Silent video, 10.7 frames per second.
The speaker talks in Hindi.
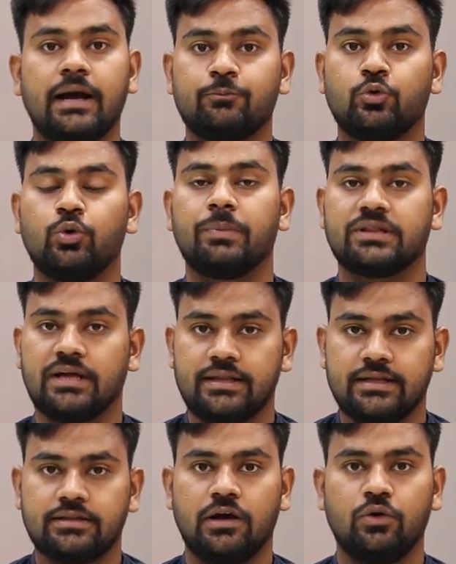आपको बता
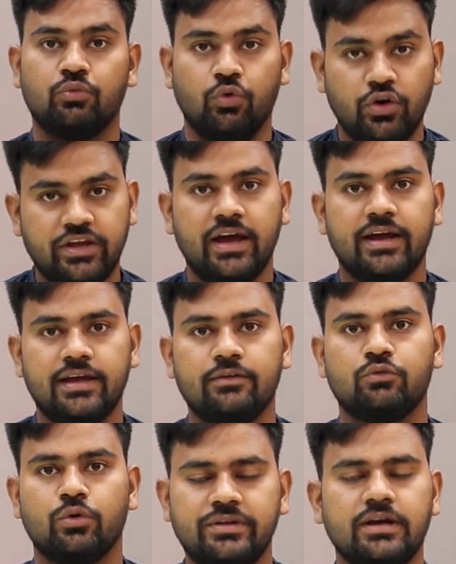देता हूँ वो क्या है
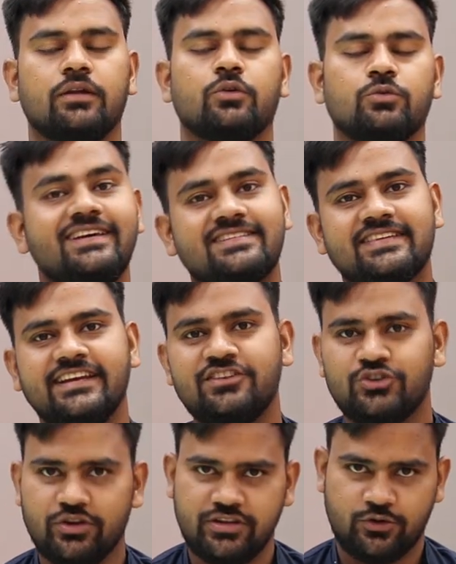वो भी जान लो तो ये स्क्रीन
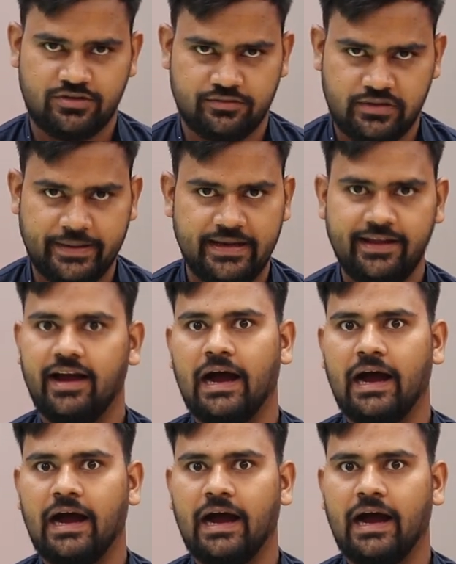देखो सबसे पहले